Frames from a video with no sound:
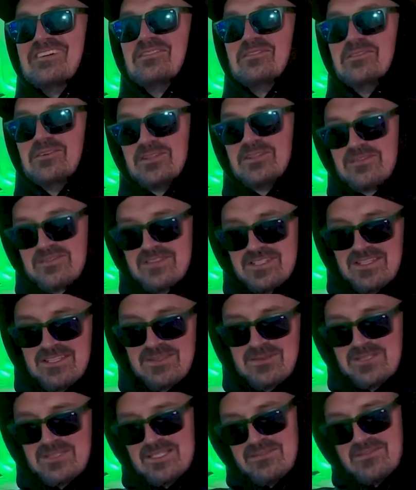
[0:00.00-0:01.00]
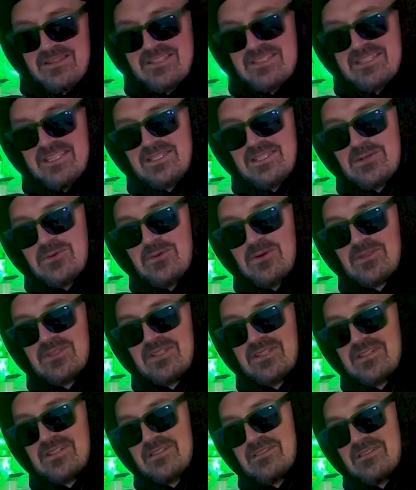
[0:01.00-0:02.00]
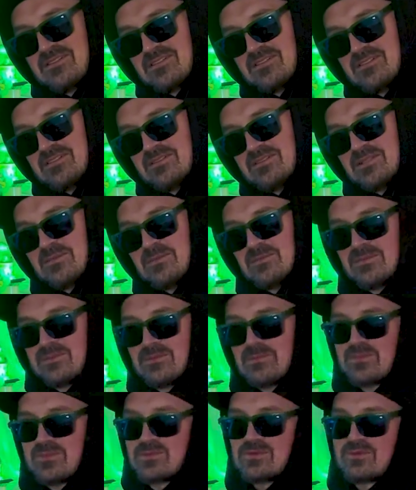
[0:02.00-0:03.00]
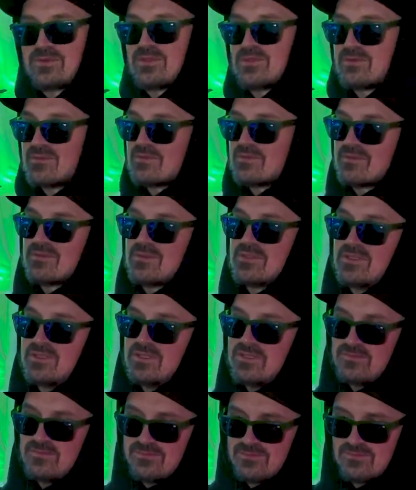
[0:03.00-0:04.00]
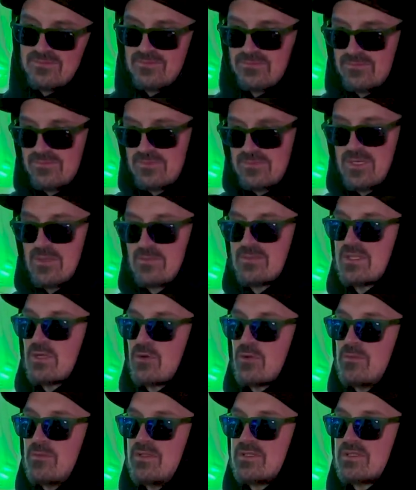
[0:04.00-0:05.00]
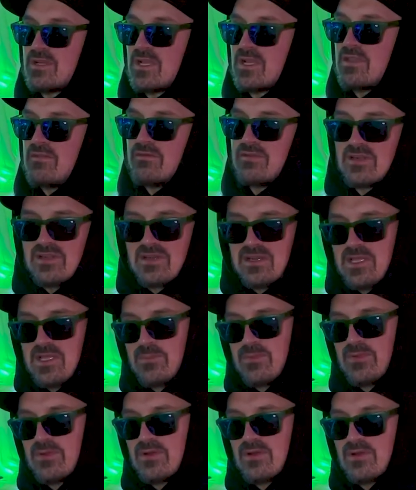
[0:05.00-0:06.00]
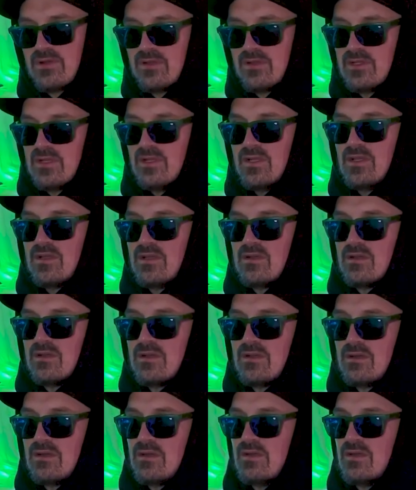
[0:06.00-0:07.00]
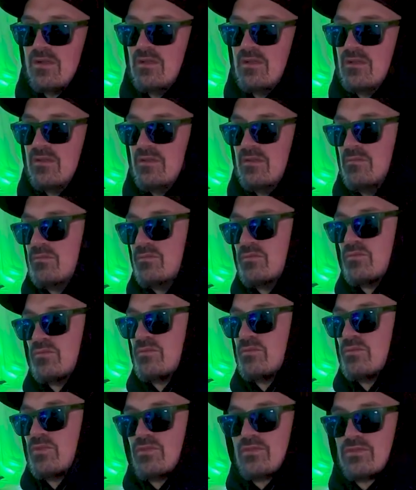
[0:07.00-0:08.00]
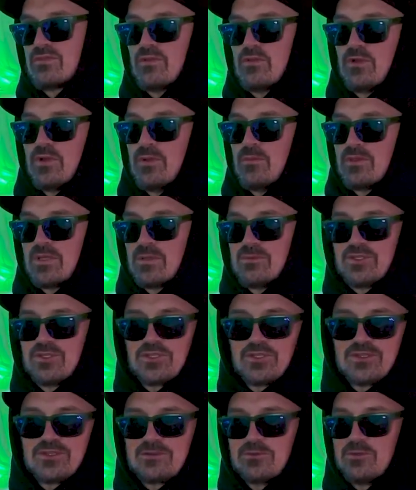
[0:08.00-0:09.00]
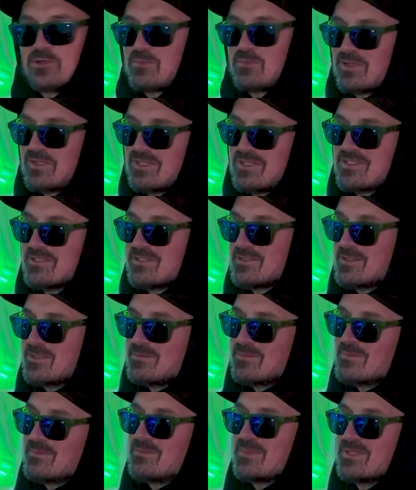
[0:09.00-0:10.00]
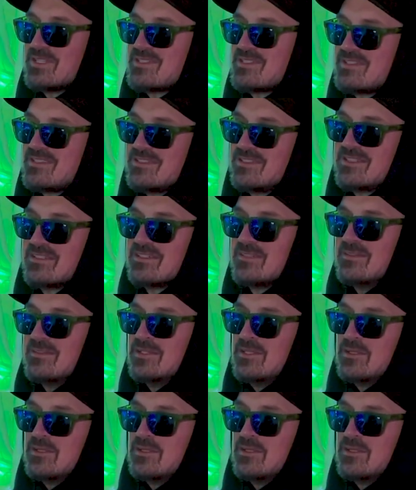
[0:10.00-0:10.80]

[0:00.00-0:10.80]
Вот, все тусовались на этих окнах э, на, на прижутке. И там знакомились рейверы, рэперы, э, и, то есть в свое время там даже кислой приносил там пластинки.